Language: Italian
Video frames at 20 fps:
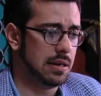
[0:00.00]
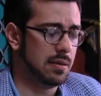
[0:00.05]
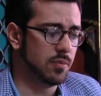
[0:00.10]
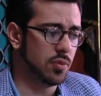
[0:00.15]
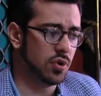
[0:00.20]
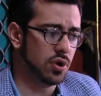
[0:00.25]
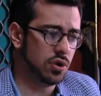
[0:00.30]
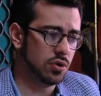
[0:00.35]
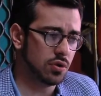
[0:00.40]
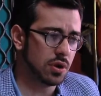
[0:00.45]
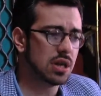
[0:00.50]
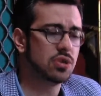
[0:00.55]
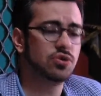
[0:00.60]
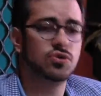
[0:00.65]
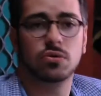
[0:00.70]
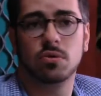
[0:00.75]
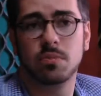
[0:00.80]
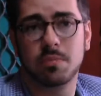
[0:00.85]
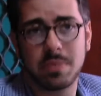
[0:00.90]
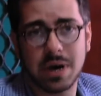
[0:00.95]
il
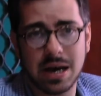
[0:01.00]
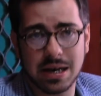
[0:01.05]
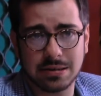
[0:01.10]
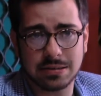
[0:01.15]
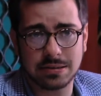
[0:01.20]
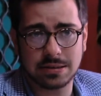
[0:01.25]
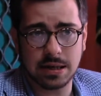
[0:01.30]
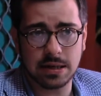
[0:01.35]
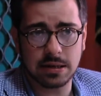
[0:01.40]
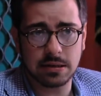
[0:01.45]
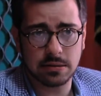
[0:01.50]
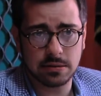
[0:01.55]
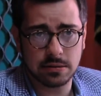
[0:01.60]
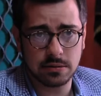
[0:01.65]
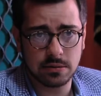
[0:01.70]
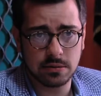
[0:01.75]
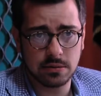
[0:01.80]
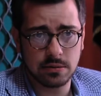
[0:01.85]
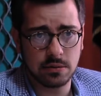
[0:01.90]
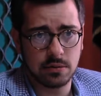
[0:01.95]
monitoraggio non basta,
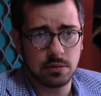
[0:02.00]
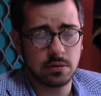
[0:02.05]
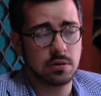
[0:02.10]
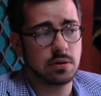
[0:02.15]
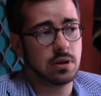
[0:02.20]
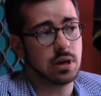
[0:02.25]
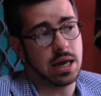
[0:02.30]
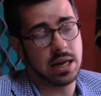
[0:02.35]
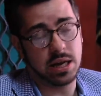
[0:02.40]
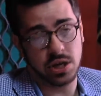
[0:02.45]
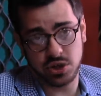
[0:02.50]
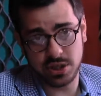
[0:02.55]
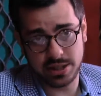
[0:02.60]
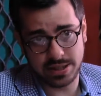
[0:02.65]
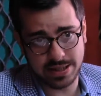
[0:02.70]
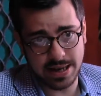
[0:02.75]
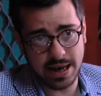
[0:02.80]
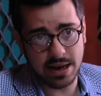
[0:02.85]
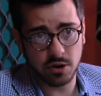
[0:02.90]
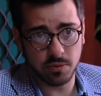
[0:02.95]
è
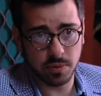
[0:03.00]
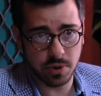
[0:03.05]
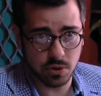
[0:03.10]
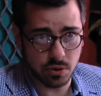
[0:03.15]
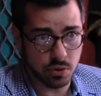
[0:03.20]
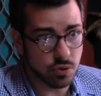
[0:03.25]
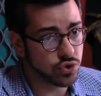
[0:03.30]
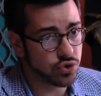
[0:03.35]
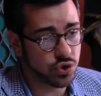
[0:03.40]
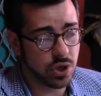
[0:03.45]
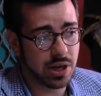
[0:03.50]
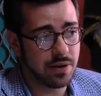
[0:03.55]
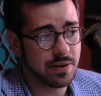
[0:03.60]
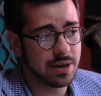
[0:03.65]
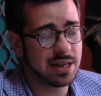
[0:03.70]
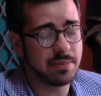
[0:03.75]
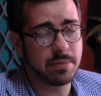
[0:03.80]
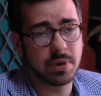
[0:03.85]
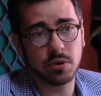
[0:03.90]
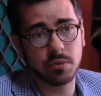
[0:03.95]
necessario per conoscere la
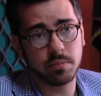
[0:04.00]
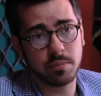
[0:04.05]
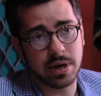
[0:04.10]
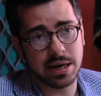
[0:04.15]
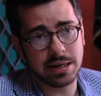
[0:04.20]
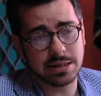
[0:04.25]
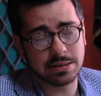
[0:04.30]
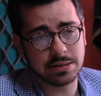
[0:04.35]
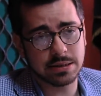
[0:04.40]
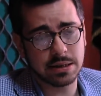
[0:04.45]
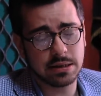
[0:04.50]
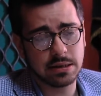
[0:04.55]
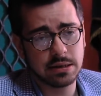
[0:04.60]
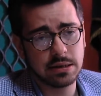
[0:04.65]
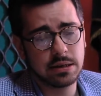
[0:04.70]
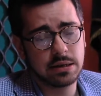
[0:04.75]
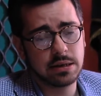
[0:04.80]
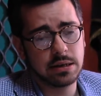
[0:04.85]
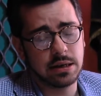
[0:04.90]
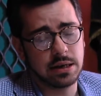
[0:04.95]
verità ma non basta
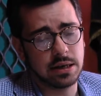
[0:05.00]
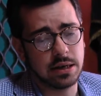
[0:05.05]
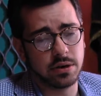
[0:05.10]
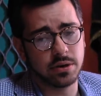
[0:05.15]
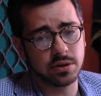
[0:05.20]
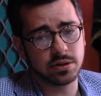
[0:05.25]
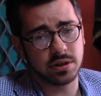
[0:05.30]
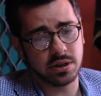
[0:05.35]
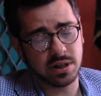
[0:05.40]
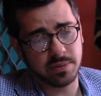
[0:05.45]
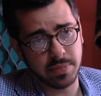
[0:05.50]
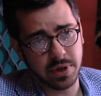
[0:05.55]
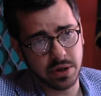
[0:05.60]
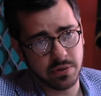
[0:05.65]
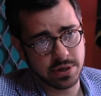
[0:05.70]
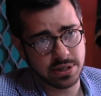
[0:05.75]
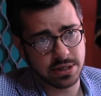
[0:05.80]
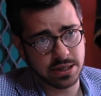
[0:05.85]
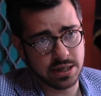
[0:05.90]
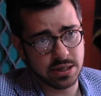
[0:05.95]
e le nostre
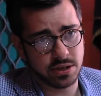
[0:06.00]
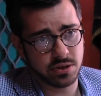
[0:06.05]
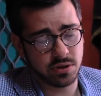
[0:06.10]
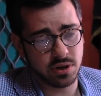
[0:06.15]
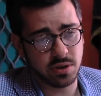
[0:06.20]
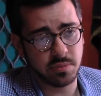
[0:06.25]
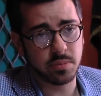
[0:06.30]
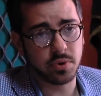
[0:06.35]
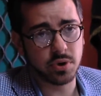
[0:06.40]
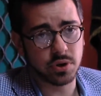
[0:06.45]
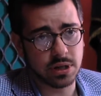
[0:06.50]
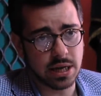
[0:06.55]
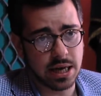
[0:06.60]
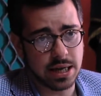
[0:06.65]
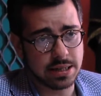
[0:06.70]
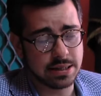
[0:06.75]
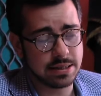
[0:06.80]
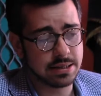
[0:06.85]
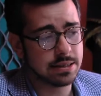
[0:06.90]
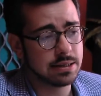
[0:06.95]
debbano essere azioni
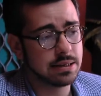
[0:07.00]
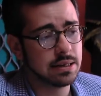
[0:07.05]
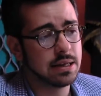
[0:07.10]
importanti.